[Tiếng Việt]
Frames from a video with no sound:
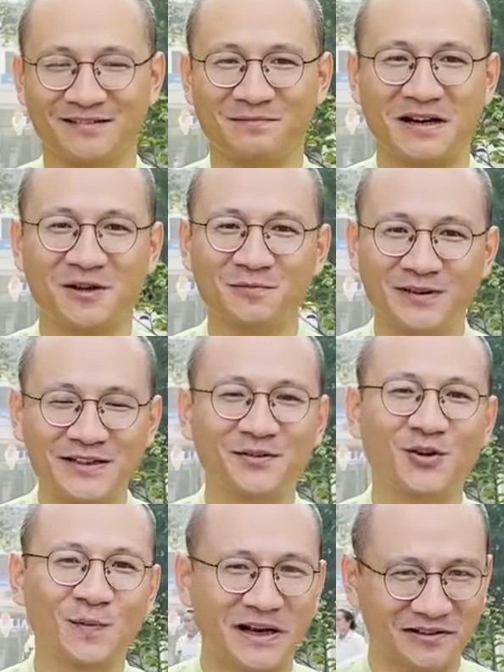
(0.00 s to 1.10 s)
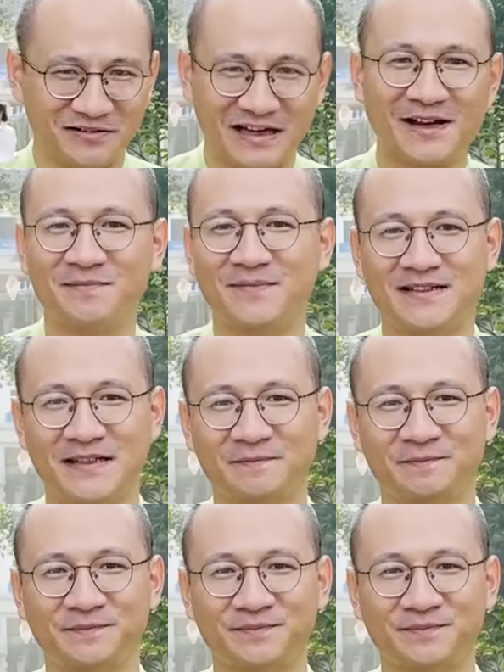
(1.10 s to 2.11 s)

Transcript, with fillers: bạn không tin tôi bạn thử làm mà xem